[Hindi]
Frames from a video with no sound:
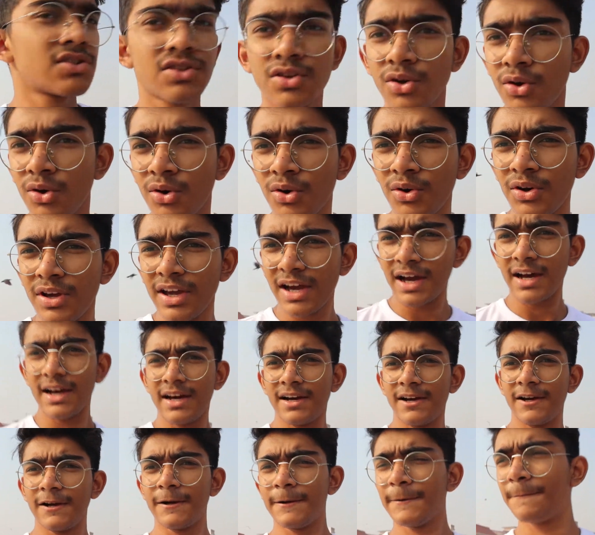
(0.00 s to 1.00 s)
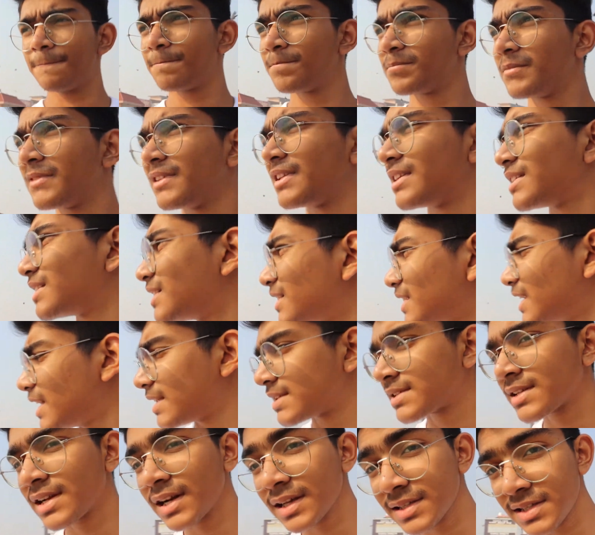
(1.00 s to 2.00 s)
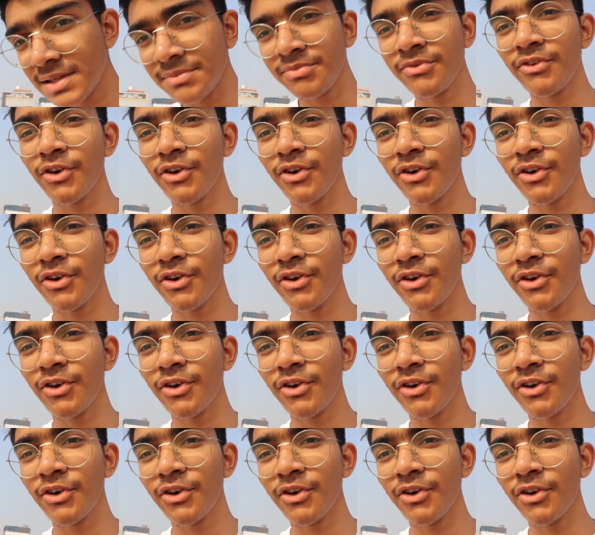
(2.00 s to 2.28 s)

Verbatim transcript: सो या लेट्स क्लिक सम